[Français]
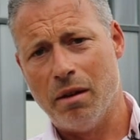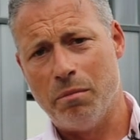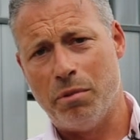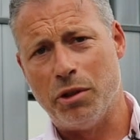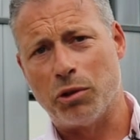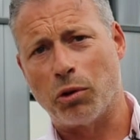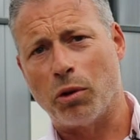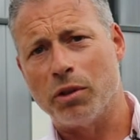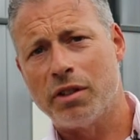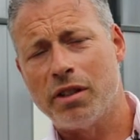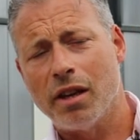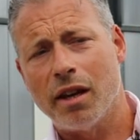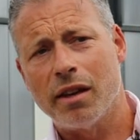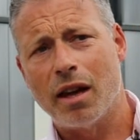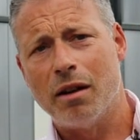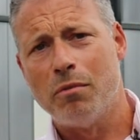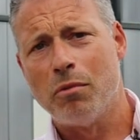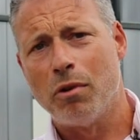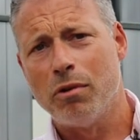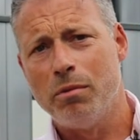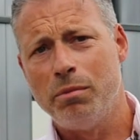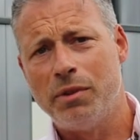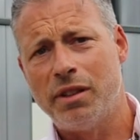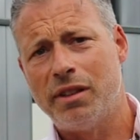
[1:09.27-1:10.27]
Puis je retiens
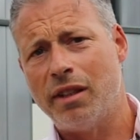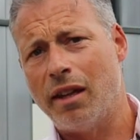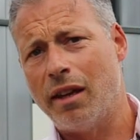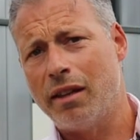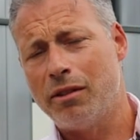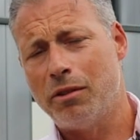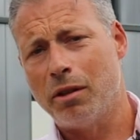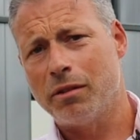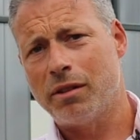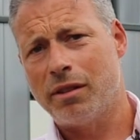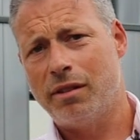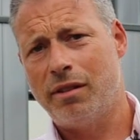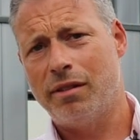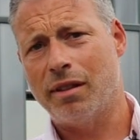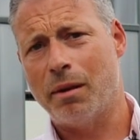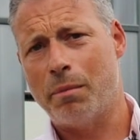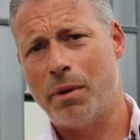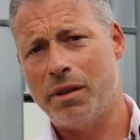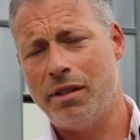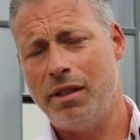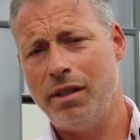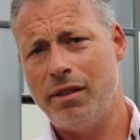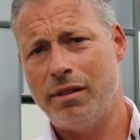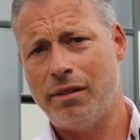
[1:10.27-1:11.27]
également une petite anecdote qui est
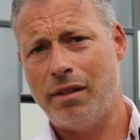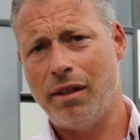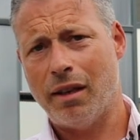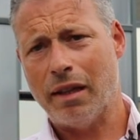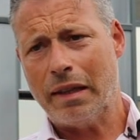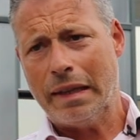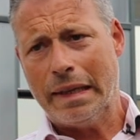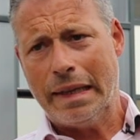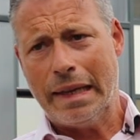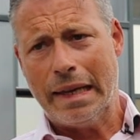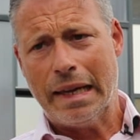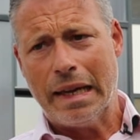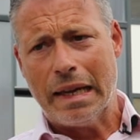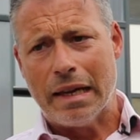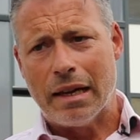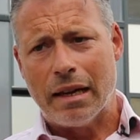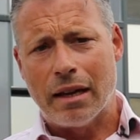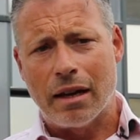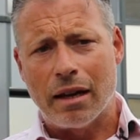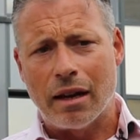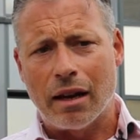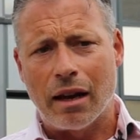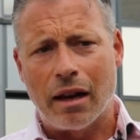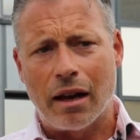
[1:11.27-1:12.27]
sympathique, c'est-à-dire
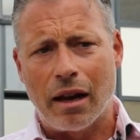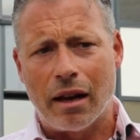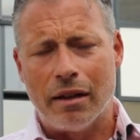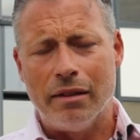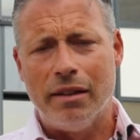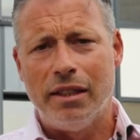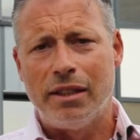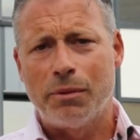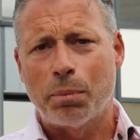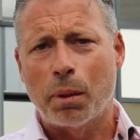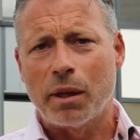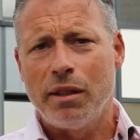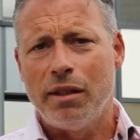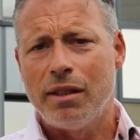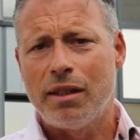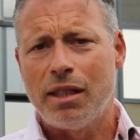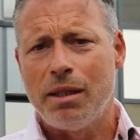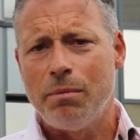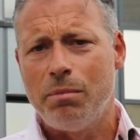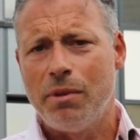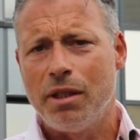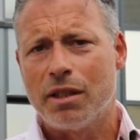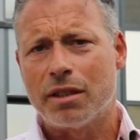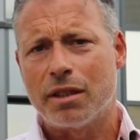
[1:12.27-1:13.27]
un, esprit
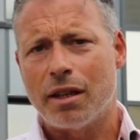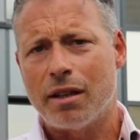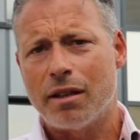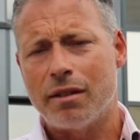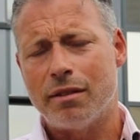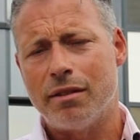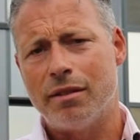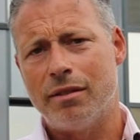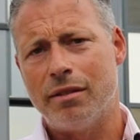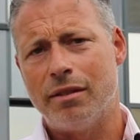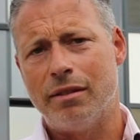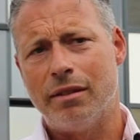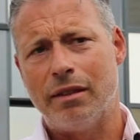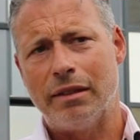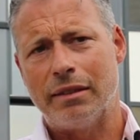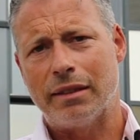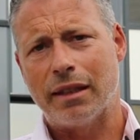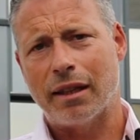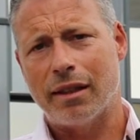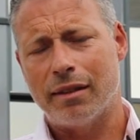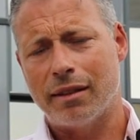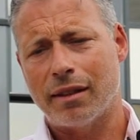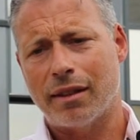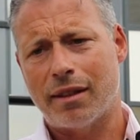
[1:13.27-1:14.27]
d'équipe déjà
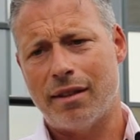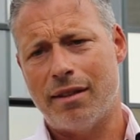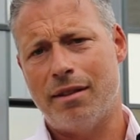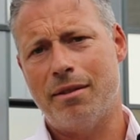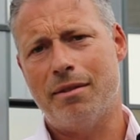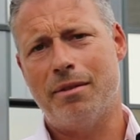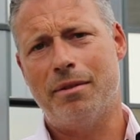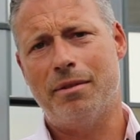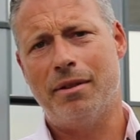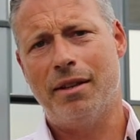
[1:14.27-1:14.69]
très très